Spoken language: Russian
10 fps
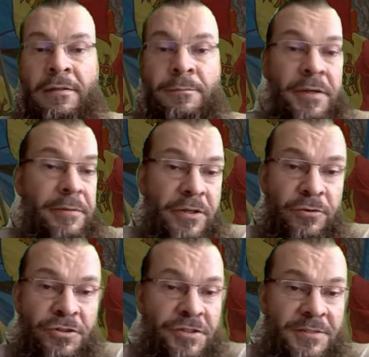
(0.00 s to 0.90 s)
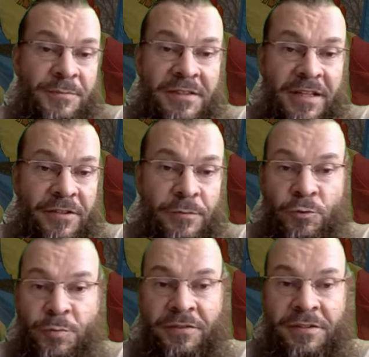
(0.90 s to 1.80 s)
К примеру, сейчас Молдавия
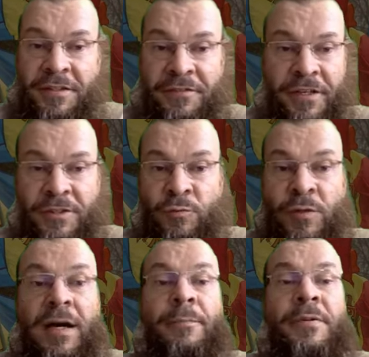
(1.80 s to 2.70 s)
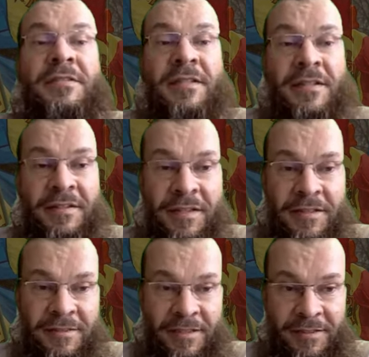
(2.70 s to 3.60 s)
будет проводить референдум о
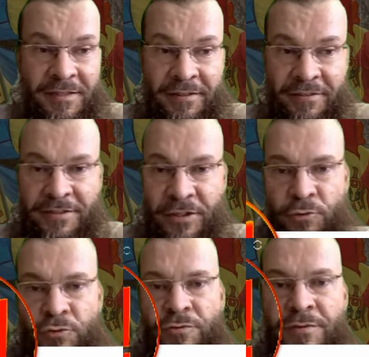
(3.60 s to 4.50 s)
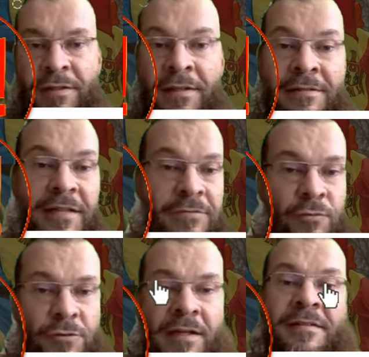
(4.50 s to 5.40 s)
присоединении страны к Евросоюзу. Так
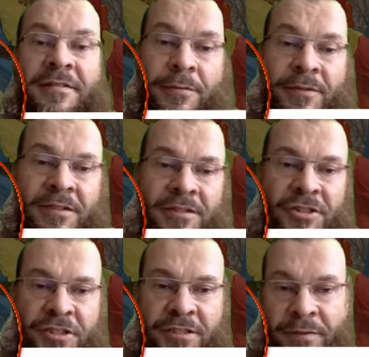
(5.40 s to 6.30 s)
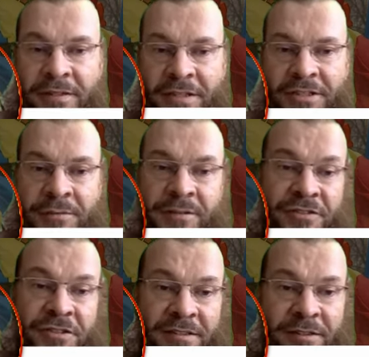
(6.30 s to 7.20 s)
вот, тема с разрешением продажи земли в
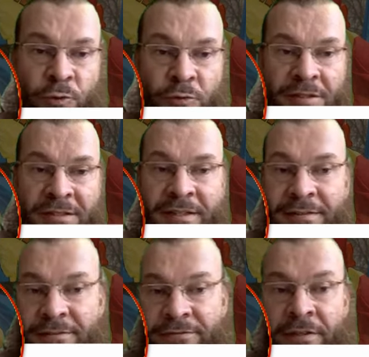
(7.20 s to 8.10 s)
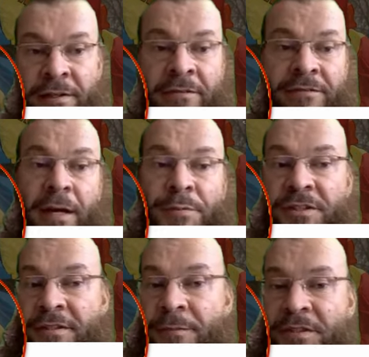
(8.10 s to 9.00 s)
частные руки иностранцев вообще
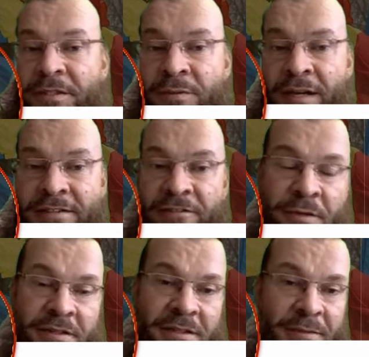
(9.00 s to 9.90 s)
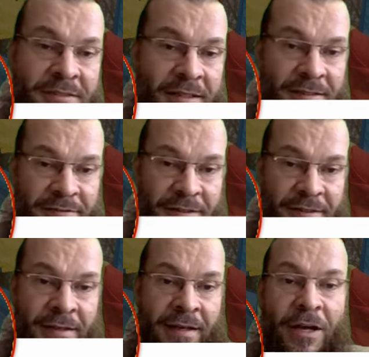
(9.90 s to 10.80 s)
не поднимается в медиапространстве,
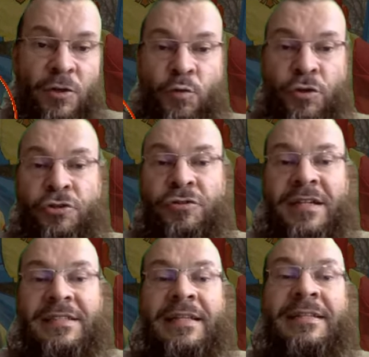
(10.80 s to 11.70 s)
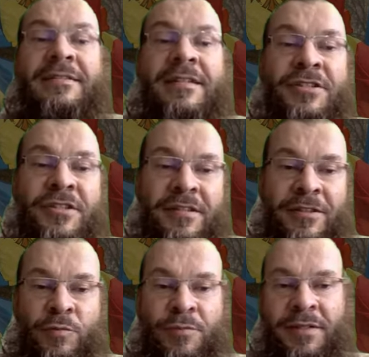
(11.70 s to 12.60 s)
а любое ее даже незначительное
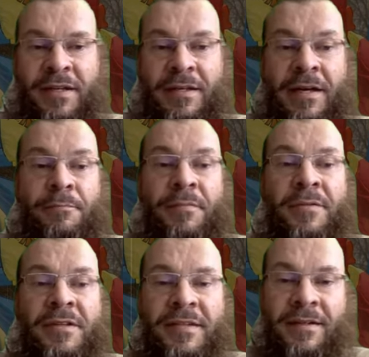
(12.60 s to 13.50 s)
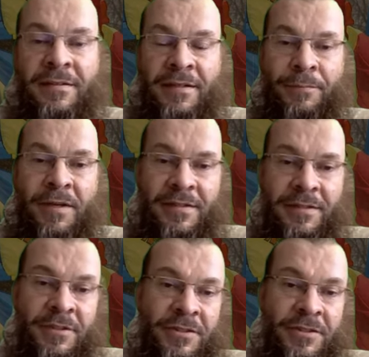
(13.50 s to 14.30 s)
упоминание моментально аппаратом